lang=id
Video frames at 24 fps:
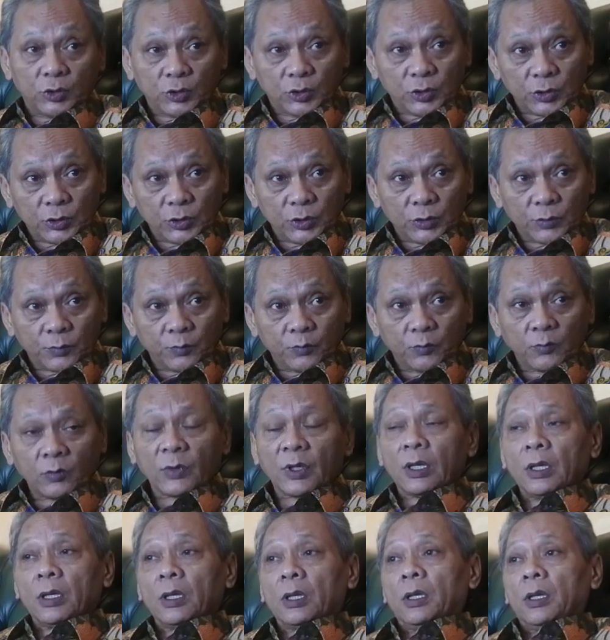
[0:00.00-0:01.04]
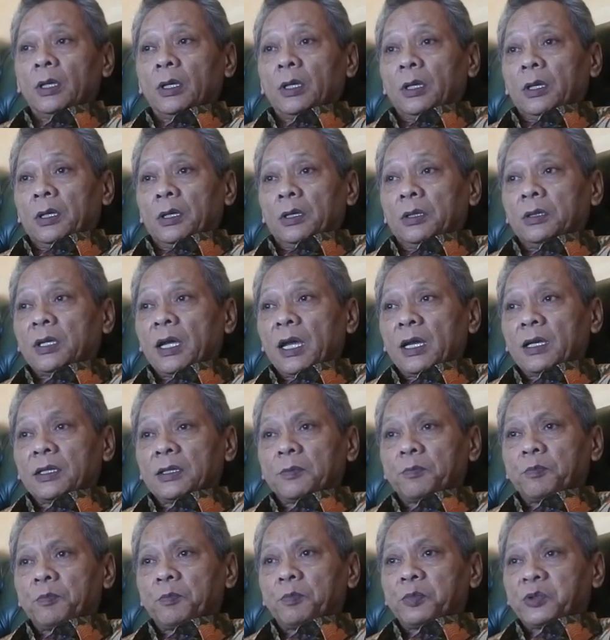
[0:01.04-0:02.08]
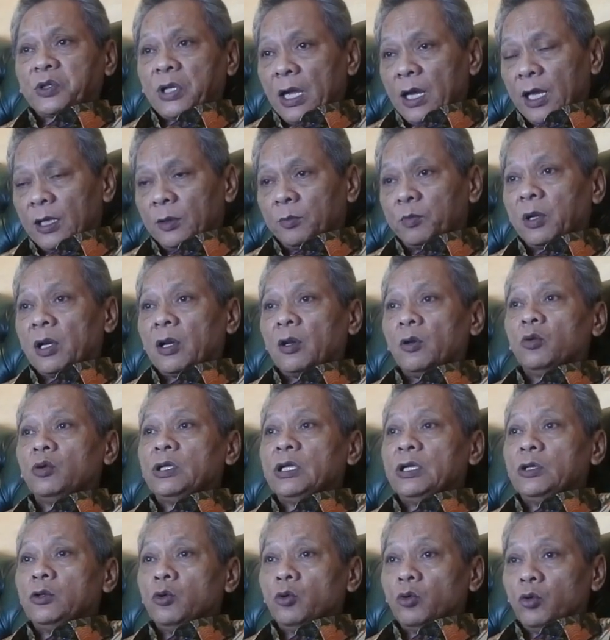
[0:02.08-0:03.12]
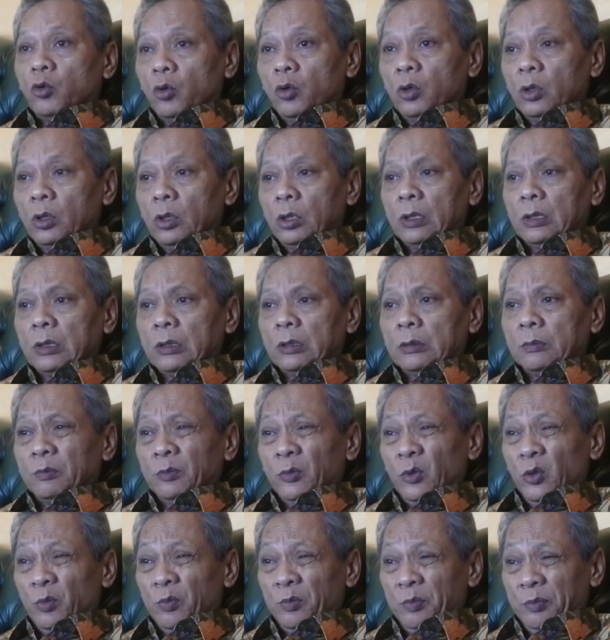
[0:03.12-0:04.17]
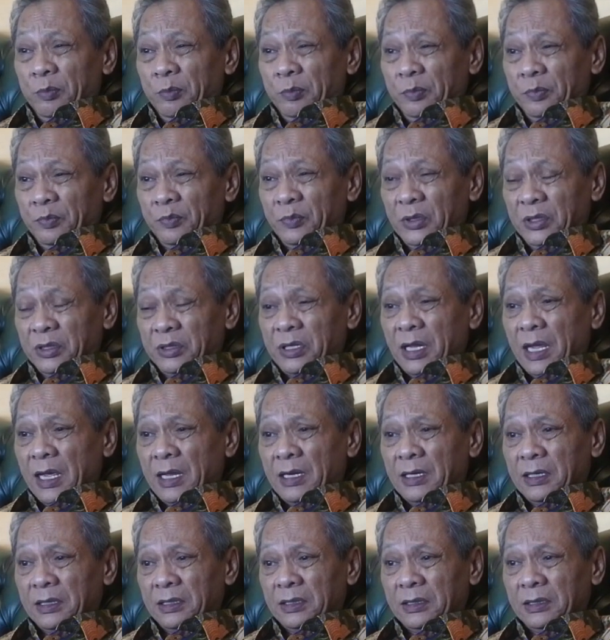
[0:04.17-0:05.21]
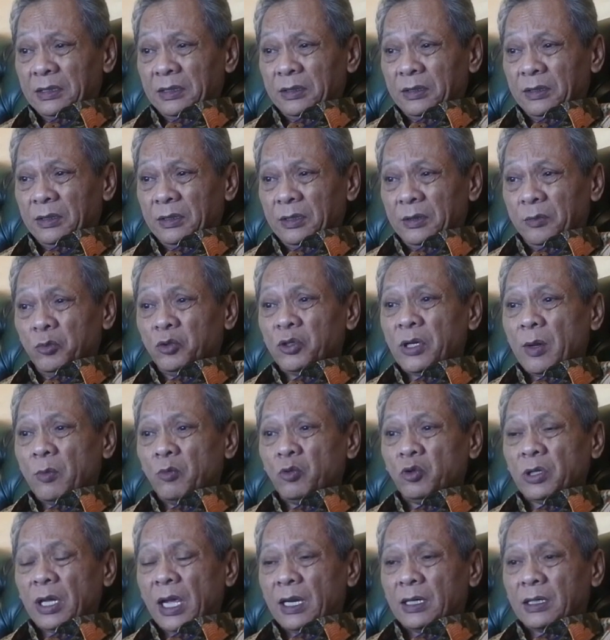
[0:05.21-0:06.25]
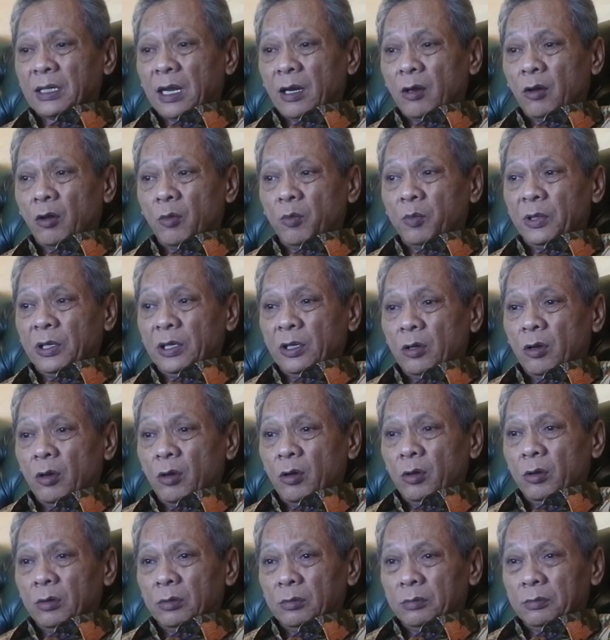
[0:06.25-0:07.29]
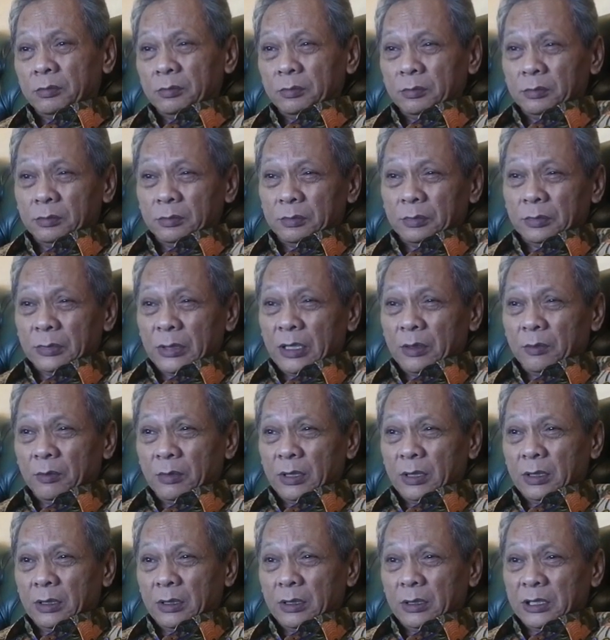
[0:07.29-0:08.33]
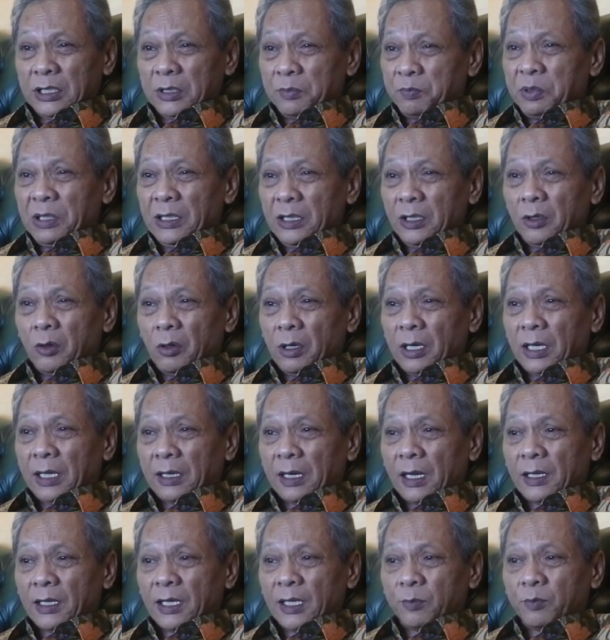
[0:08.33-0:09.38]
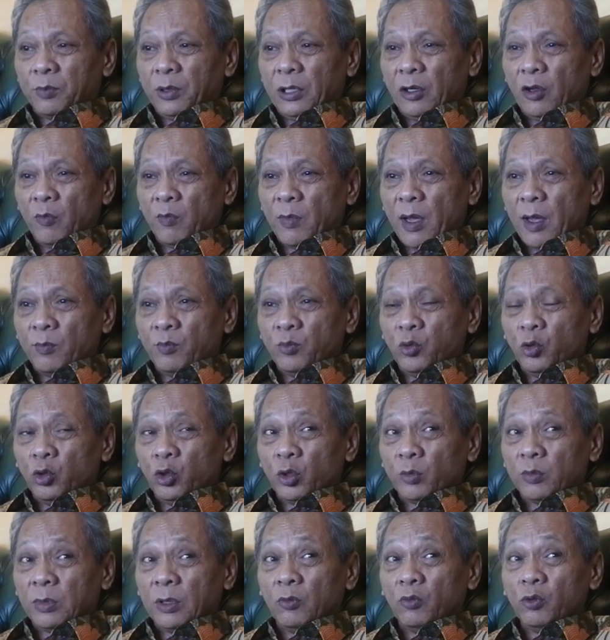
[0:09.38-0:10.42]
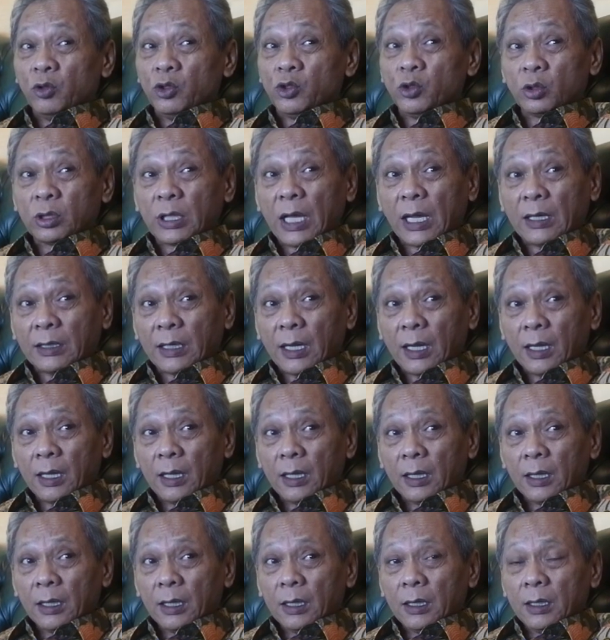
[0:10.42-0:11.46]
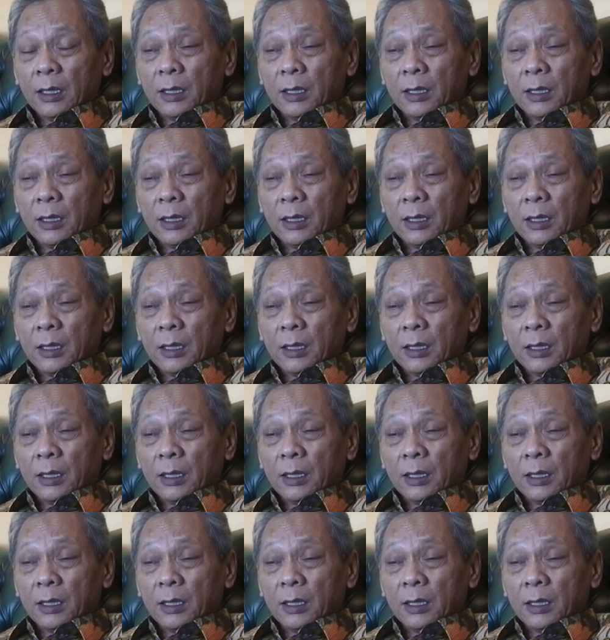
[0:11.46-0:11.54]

bagus. Dan sangat perlu didukung. Dan mudah-mudahan kalau beliau dipilih oleh rakyat, beliau mampu untuk mewujudkannya.